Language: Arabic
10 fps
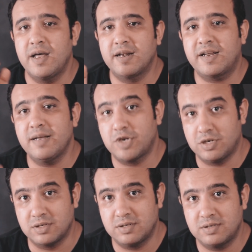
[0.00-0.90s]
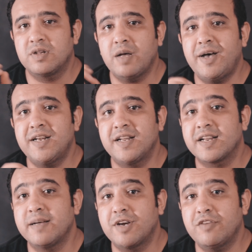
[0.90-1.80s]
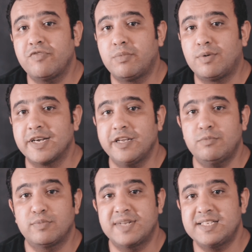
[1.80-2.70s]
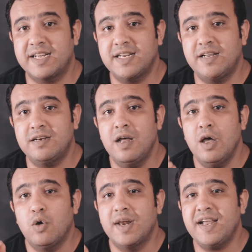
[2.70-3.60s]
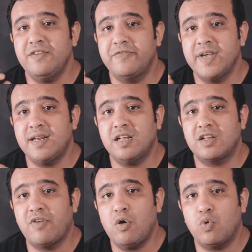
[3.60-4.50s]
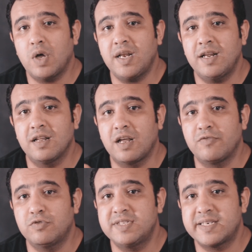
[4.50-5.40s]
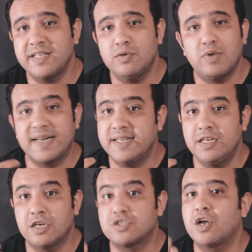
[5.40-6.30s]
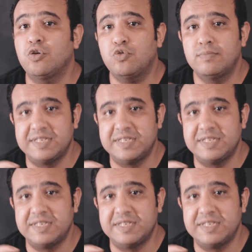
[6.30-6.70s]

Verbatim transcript: الكاميرات طبعا الكاميرات في الموبايلين ممتازة جدا ولكن في هنا تفوق واضح للايفون 13 وخليني اشرح لكم